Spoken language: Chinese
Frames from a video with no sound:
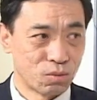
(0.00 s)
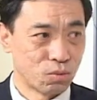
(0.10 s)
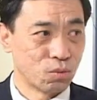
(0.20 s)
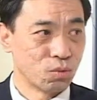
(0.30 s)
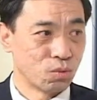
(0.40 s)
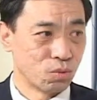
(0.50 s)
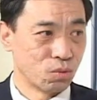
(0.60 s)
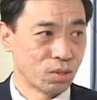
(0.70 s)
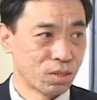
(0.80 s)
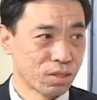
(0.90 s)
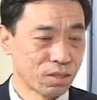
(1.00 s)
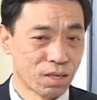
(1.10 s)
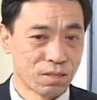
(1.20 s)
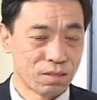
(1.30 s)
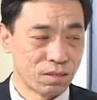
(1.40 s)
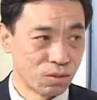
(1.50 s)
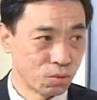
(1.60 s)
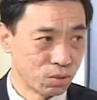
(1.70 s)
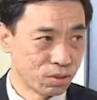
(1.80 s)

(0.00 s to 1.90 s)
女女歌唱家是李谷